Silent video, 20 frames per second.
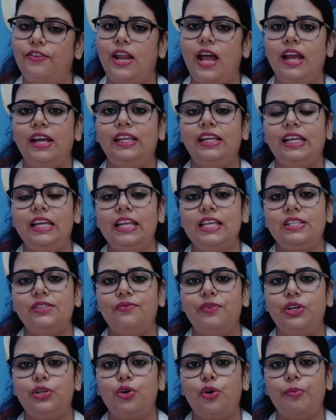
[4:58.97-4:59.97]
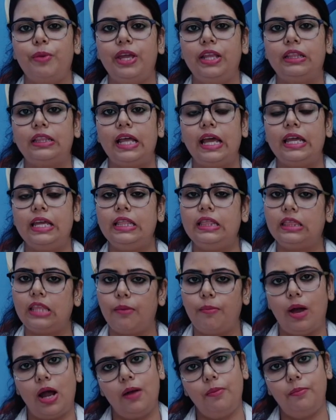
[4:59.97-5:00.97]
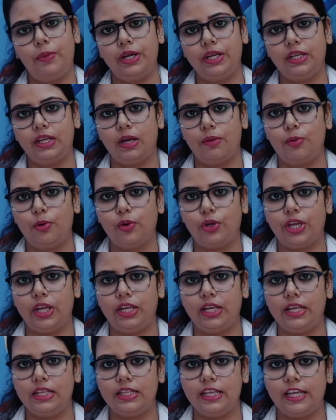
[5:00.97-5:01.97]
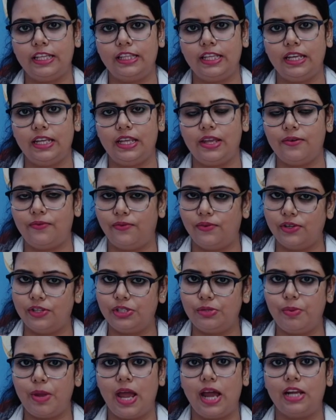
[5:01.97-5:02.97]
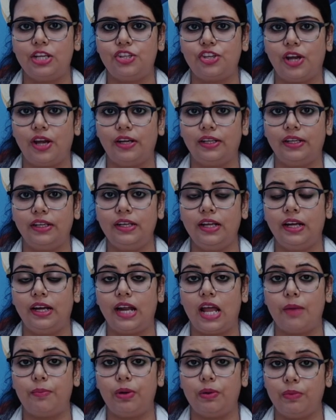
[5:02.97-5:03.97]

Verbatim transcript: फिलहाल के लिए इस वीडियो में इतना ही तमाम बड़ी खबरों के लिए देखते रहिए फर्स्ट बिहार झारखंड अगर आप